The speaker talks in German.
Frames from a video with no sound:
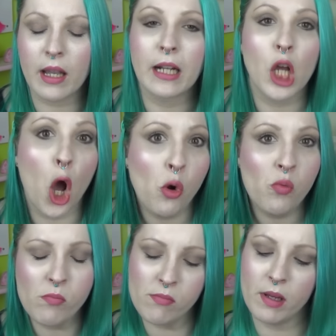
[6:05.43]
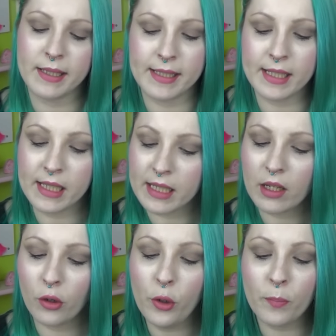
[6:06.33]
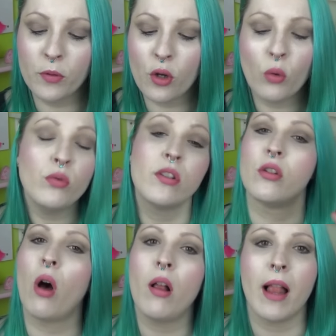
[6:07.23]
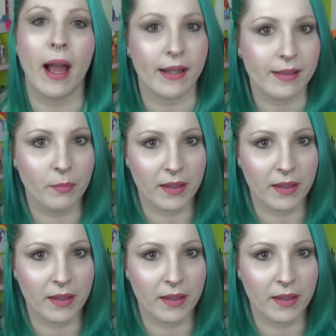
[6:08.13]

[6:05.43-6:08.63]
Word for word: Lancôme die Hypnose Doll Eyes